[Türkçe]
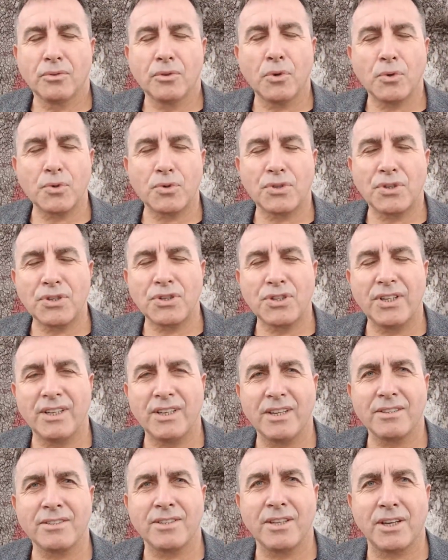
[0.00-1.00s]
9
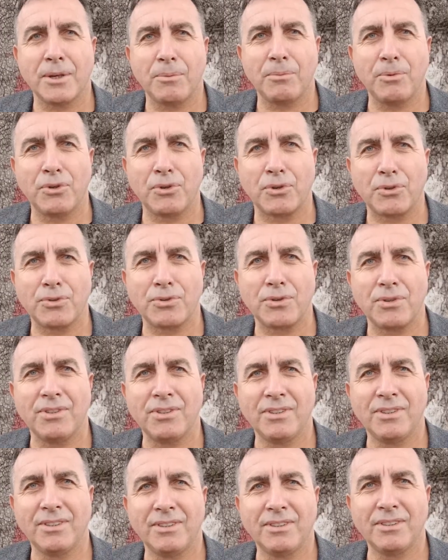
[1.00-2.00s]
kişiyle sarabiliyoruz.
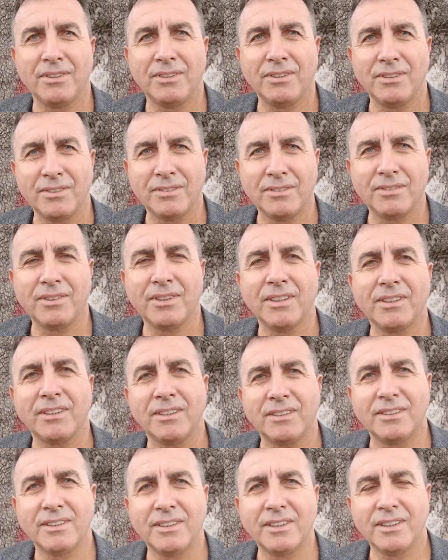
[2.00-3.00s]

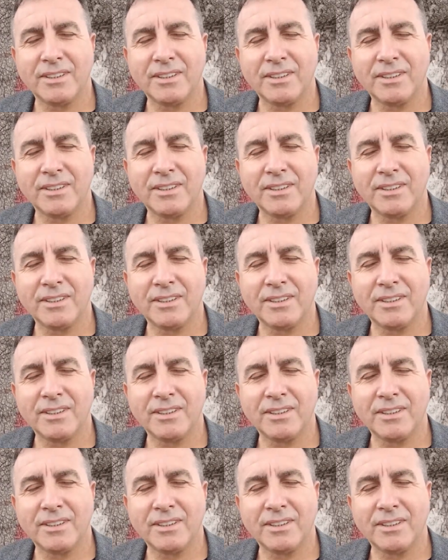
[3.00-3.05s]
Denediniz.